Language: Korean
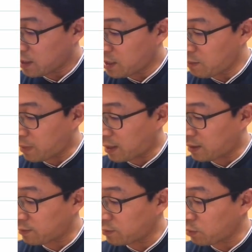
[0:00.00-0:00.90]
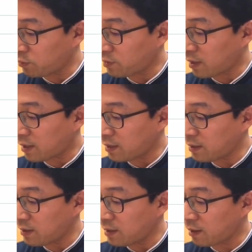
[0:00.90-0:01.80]
1 마이너스
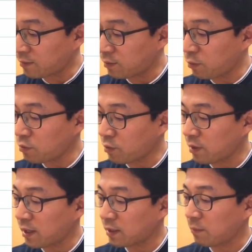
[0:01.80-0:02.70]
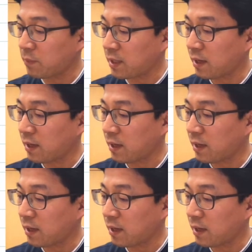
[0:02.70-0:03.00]
코사인 2x로 정리가 됩니다.